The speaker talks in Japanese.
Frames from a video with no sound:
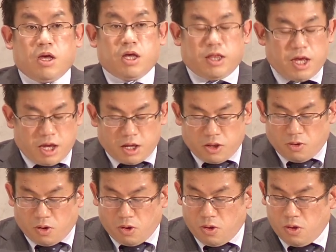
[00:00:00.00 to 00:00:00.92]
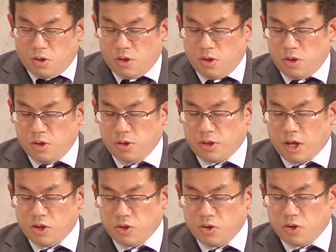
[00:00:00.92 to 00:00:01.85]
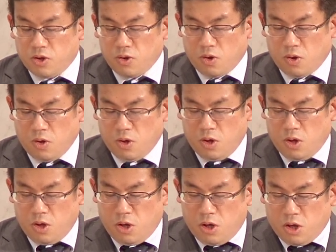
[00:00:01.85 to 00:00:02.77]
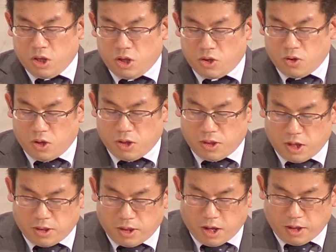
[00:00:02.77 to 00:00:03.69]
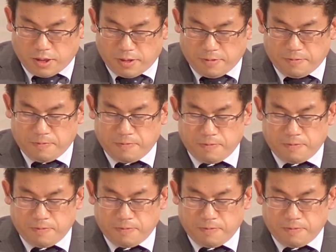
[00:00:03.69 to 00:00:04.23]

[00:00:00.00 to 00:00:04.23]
イザヤ書30章21節です。